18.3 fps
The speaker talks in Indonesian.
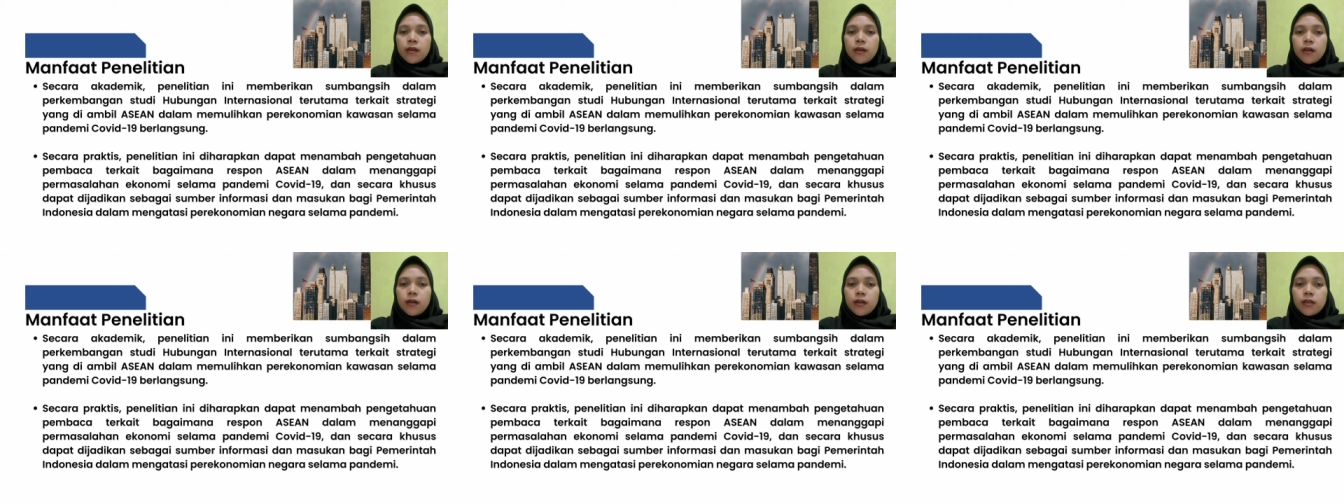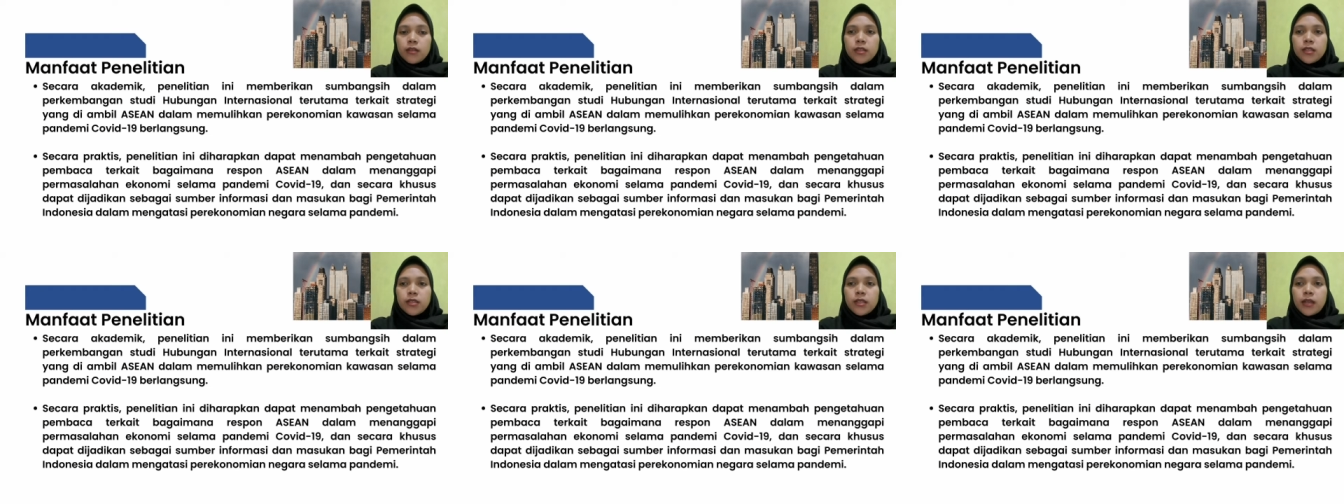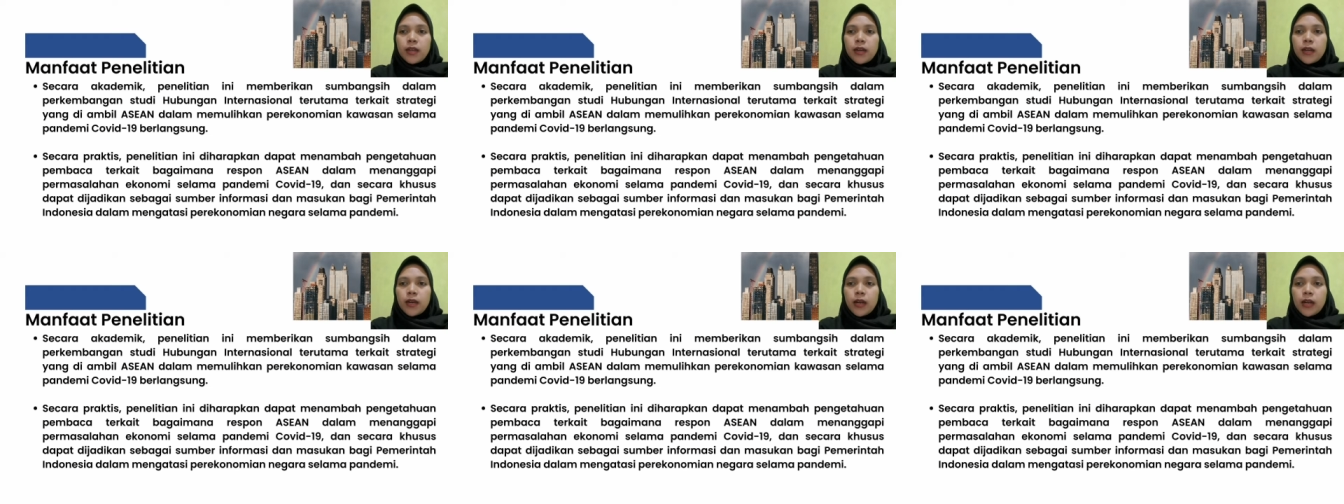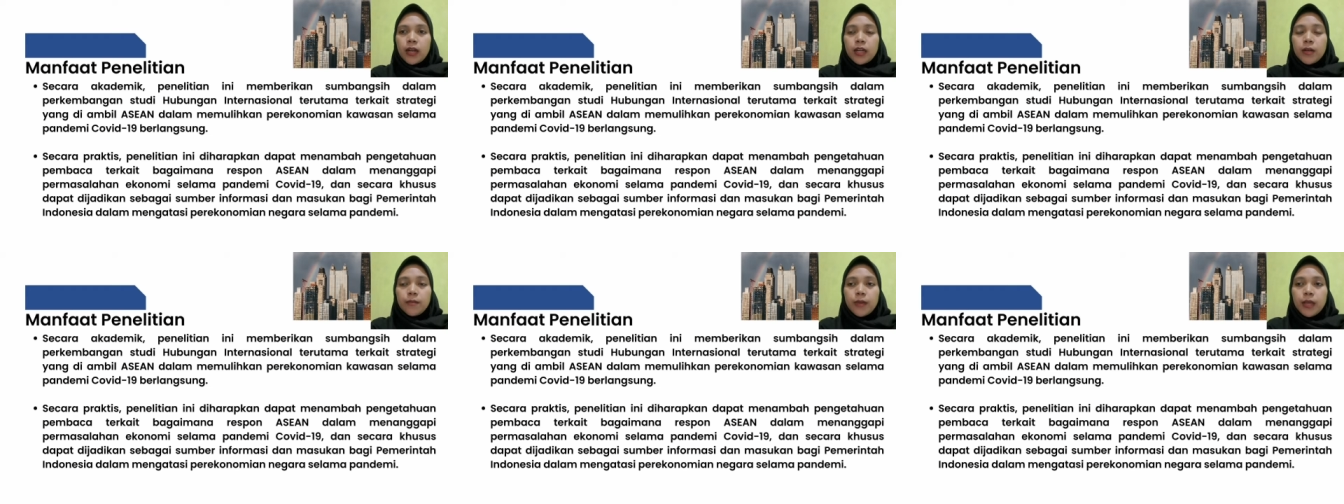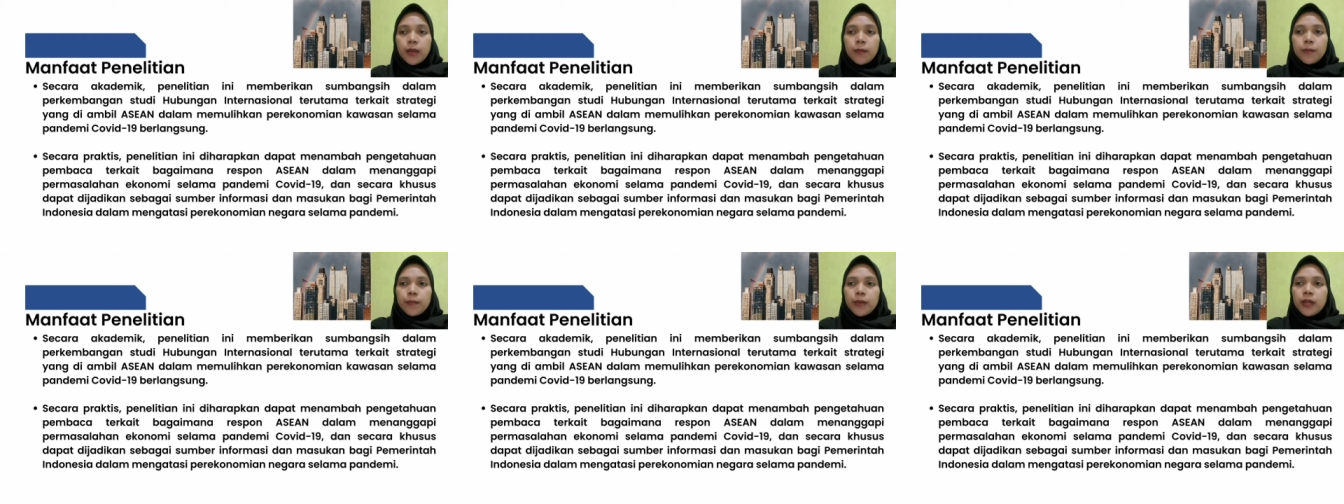Uh, secara
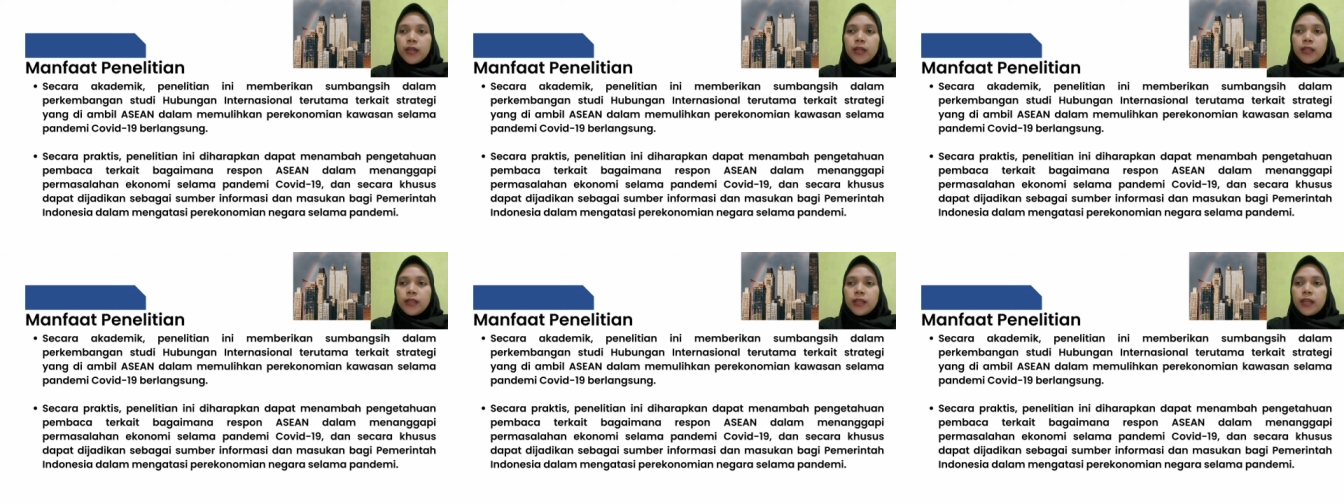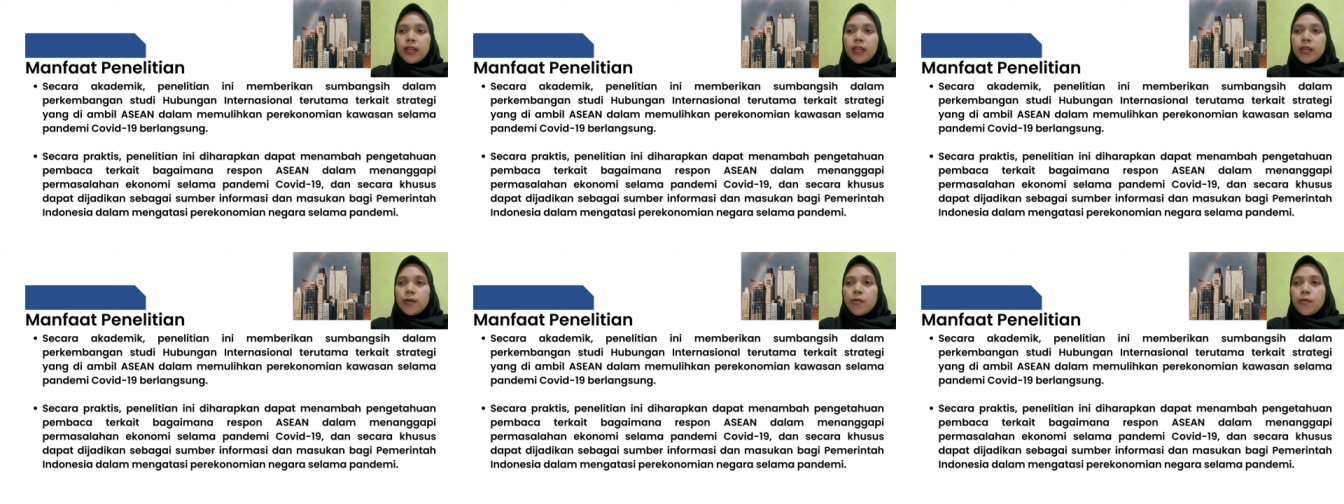akademik, penelitian ini